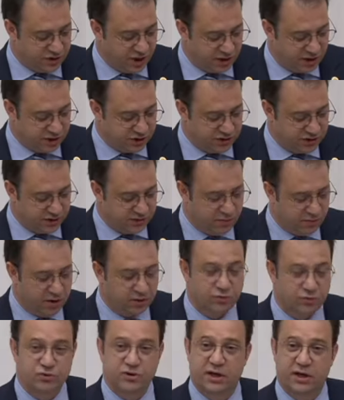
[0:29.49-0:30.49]

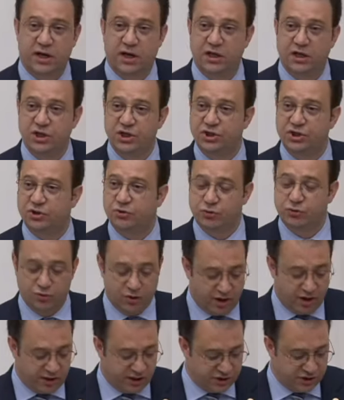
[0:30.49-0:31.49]
çalıştırmak üzere
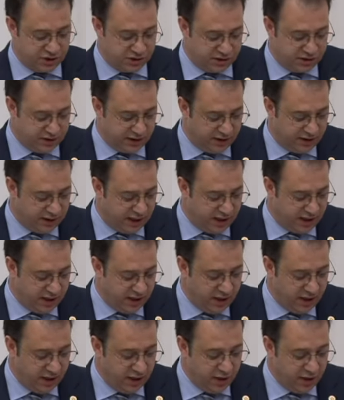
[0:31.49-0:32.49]
işkur
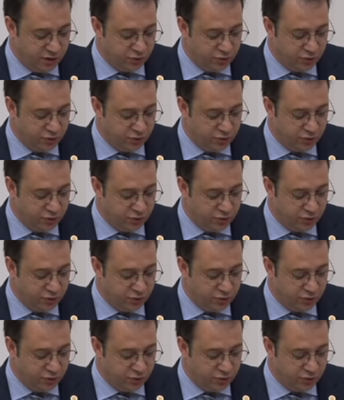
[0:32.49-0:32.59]
aracılığıyla